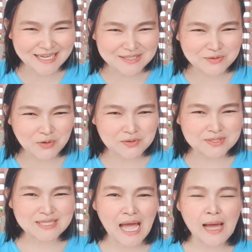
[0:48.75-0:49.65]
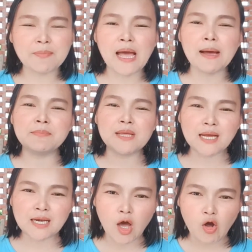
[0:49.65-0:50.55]
จ๊ะทุกคนตามคำเรีย
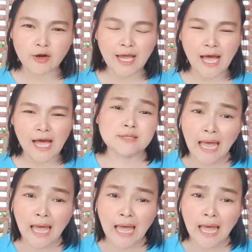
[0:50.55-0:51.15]
กร้องนะคะ